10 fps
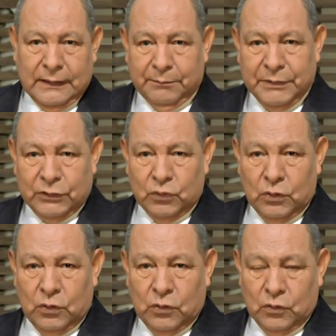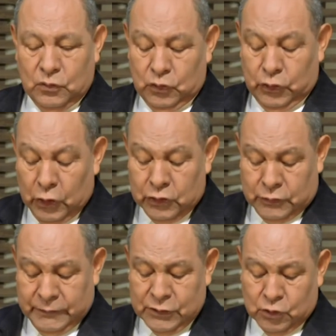capítulo
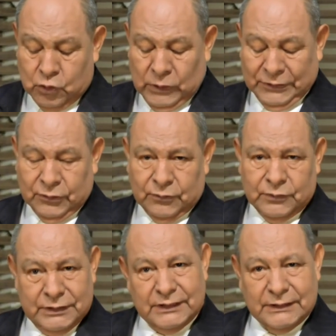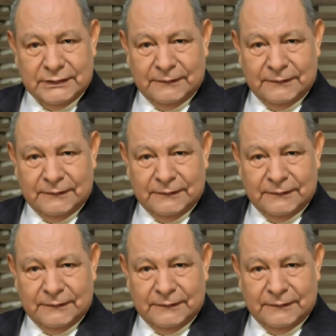2, verso 4. Diz